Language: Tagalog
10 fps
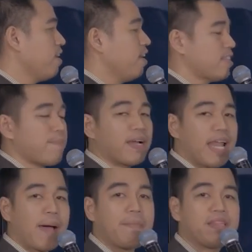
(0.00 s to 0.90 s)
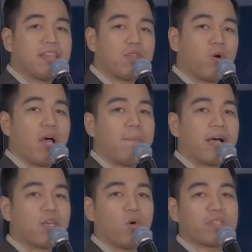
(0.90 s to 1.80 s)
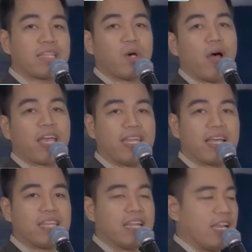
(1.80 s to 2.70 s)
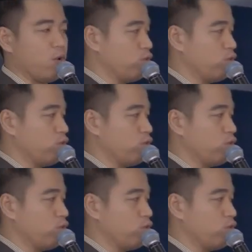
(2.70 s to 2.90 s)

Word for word: sa paglapit nitong ah, bagyong tatawagin natin na Leon.